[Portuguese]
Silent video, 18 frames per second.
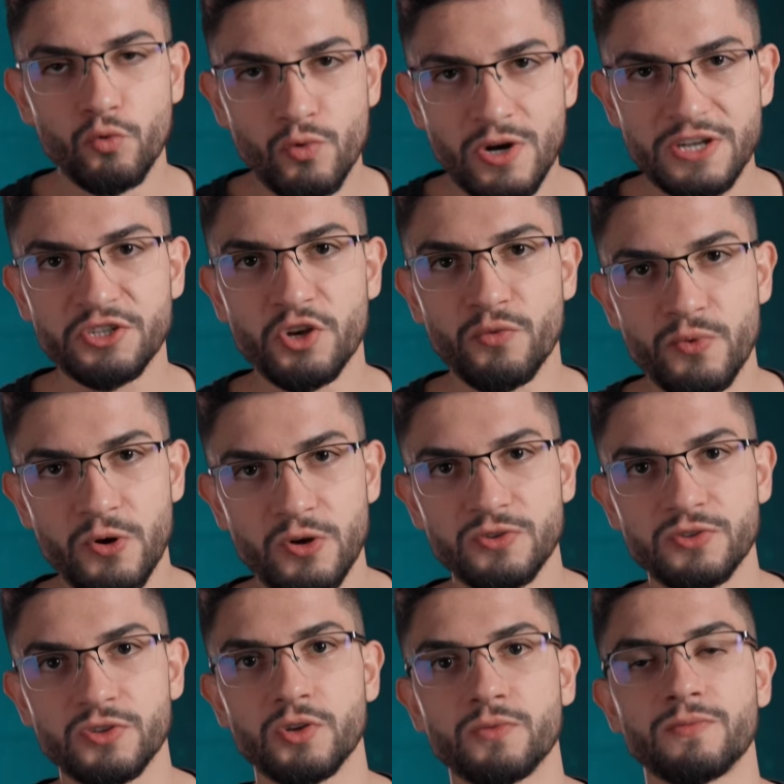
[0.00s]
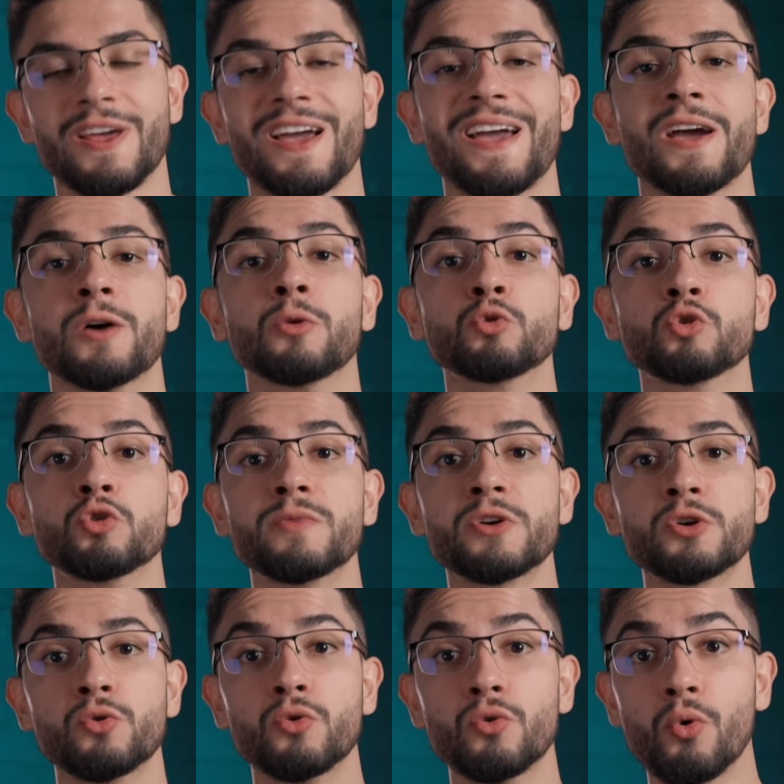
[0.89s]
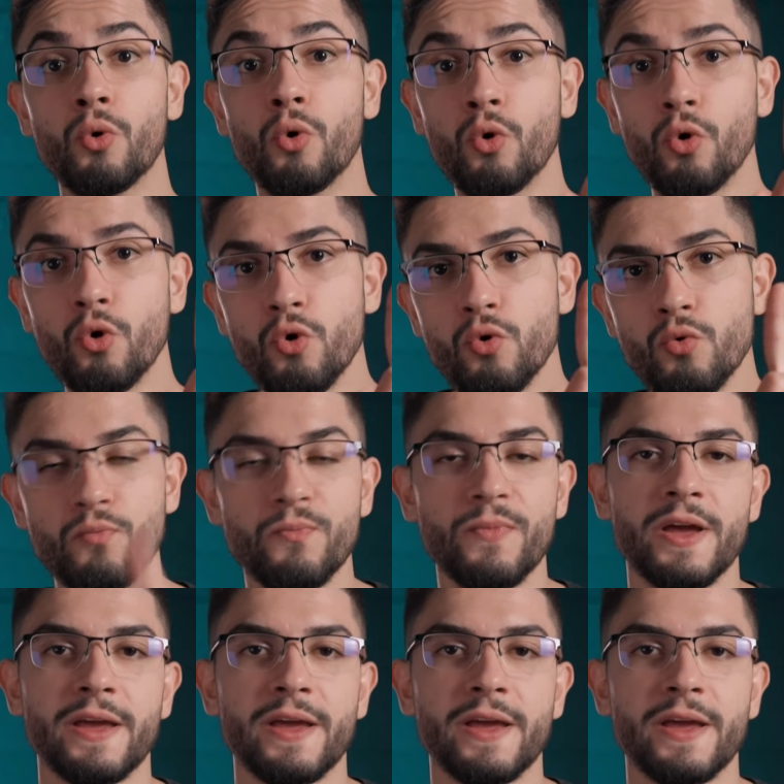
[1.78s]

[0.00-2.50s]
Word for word: Russell Brunson é o número 1 um